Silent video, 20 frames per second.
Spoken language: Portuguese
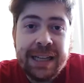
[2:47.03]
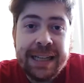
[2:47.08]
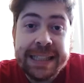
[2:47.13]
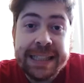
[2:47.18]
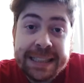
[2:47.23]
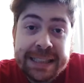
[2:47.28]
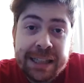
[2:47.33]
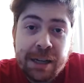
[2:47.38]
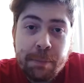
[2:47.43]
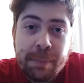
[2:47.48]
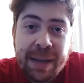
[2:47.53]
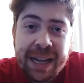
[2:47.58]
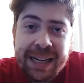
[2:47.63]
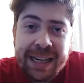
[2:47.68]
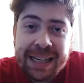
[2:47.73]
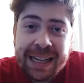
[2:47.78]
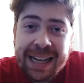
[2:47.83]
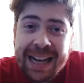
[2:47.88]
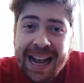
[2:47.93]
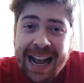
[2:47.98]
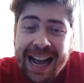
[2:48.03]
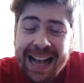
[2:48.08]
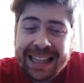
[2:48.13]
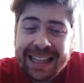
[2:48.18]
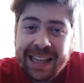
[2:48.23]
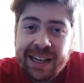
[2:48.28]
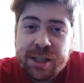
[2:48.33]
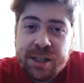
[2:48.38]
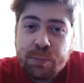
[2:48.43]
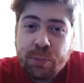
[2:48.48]
E também
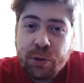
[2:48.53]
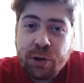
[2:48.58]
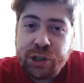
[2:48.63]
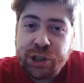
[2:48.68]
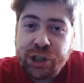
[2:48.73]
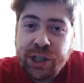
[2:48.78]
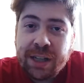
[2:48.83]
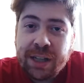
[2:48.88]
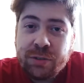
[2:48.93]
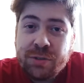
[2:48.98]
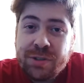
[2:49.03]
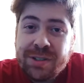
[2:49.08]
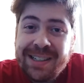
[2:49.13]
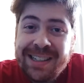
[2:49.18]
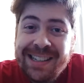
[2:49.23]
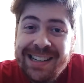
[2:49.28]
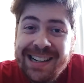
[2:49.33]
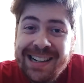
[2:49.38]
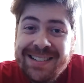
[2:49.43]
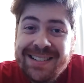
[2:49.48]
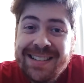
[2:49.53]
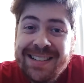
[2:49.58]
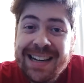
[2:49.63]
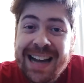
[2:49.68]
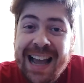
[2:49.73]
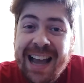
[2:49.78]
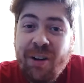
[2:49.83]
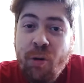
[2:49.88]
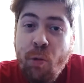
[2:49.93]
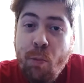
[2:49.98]
aqueles projetos que lhe
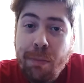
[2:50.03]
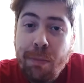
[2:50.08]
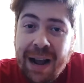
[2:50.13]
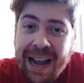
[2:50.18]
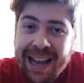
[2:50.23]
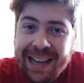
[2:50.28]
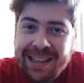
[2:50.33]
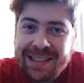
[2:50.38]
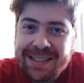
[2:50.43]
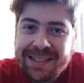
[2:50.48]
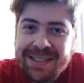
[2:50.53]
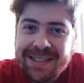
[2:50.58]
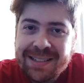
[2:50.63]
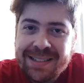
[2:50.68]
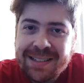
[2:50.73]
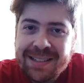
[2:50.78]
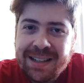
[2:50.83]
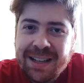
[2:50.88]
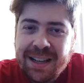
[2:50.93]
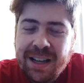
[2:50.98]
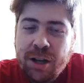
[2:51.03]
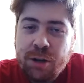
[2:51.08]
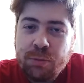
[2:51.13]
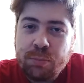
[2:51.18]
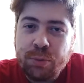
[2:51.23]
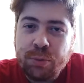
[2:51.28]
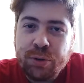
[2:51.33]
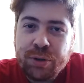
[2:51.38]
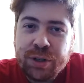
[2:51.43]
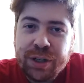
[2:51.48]
ensinaram mais,
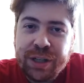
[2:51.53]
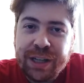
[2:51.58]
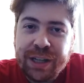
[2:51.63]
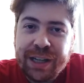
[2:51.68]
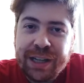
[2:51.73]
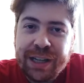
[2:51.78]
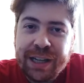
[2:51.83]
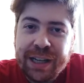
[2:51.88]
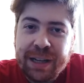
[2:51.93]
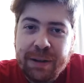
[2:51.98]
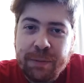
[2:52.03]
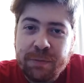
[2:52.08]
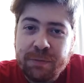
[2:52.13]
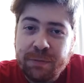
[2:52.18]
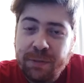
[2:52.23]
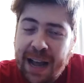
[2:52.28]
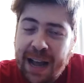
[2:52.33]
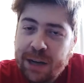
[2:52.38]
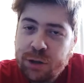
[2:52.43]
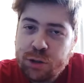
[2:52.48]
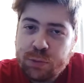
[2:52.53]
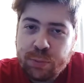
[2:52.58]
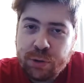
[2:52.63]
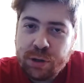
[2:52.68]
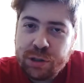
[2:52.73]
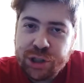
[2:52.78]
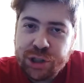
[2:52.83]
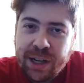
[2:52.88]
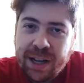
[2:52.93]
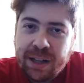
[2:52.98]
porque vários
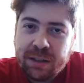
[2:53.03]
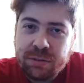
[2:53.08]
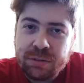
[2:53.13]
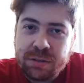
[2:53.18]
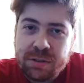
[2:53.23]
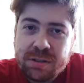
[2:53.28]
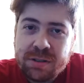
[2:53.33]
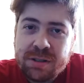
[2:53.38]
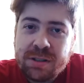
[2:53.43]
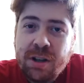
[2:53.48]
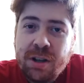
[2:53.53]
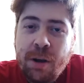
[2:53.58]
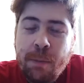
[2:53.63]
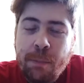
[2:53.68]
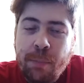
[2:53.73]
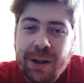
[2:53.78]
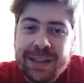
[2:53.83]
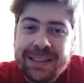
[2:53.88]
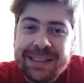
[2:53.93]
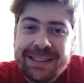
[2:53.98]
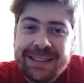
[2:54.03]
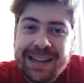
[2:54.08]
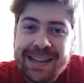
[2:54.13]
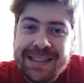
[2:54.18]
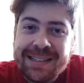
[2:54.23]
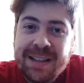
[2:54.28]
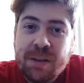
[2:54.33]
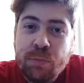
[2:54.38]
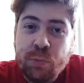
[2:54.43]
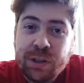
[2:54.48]
projetos podem
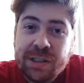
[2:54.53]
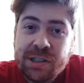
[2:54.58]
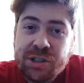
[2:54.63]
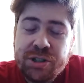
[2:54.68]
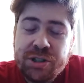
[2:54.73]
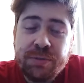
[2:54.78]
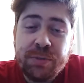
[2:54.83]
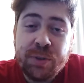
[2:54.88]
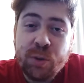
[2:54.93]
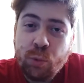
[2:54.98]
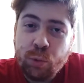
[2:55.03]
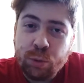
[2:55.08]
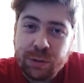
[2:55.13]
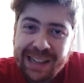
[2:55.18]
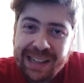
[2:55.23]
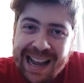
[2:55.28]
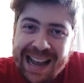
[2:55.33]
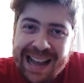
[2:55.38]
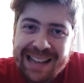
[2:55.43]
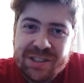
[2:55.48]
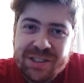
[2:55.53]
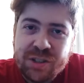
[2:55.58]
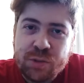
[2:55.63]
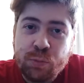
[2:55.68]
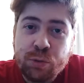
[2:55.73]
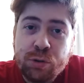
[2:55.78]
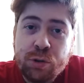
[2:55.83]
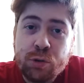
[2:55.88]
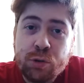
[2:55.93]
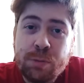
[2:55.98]
trazer muitas dificuldades,
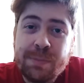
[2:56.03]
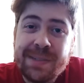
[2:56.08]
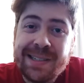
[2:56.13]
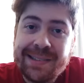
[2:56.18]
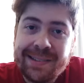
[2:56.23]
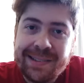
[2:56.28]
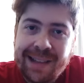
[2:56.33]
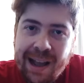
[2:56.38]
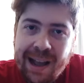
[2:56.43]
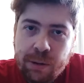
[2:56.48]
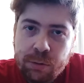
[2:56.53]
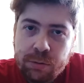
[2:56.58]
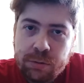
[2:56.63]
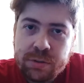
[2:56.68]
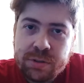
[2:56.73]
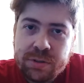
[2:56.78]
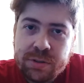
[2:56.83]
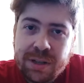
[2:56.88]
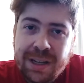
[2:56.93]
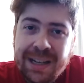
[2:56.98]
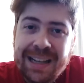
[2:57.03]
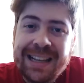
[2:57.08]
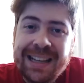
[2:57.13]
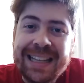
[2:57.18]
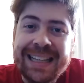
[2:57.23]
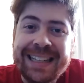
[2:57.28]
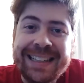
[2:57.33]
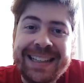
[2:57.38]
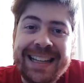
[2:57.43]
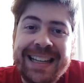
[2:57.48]
muitos obstáculos
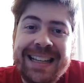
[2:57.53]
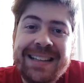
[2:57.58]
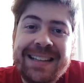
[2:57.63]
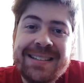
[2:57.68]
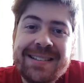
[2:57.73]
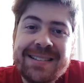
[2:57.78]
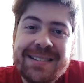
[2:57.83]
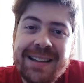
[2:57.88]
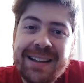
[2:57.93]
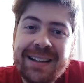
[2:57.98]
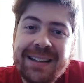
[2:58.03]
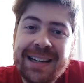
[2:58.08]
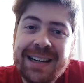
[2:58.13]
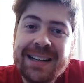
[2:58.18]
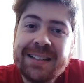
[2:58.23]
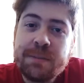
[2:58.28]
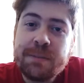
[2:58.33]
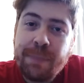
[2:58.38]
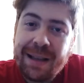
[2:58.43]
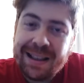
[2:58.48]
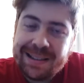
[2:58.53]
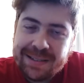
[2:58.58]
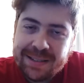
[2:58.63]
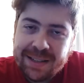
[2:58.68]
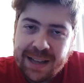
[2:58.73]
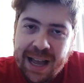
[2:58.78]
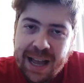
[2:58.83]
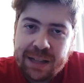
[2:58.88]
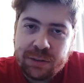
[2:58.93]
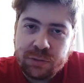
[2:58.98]
que têm que ser
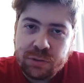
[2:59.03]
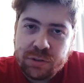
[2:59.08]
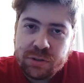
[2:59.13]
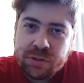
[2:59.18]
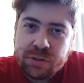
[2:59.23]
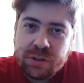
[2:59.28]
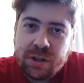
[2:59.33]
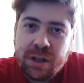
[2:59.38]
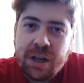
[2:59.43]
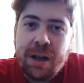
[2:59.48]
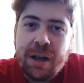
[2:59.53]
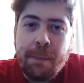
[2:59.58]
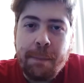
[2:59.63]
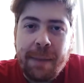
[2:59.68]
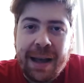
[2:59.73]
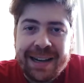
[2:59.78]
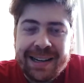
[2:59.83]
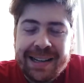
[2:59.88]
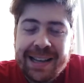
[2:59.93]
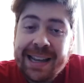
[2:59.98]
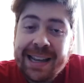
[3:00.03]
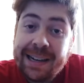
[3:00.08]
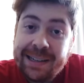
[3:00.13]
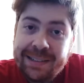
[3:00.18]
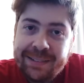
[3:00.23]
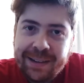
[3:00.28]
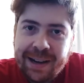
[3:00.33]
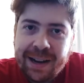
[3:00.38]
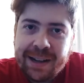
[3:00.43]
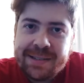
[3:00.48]
transpassados para que aquela
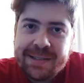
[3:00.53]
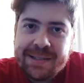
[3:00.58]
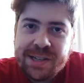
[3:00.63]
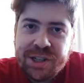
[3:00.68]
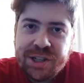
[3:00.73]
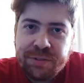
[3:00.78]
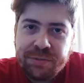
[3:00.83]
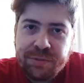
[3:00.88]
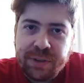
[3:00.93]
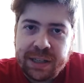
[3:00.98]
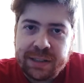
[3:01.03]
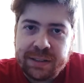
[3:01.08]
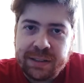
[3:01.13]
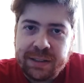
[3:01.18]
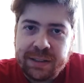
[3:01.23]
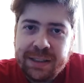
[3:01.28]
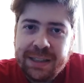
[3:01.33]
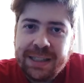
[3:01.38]
entrega seja feita.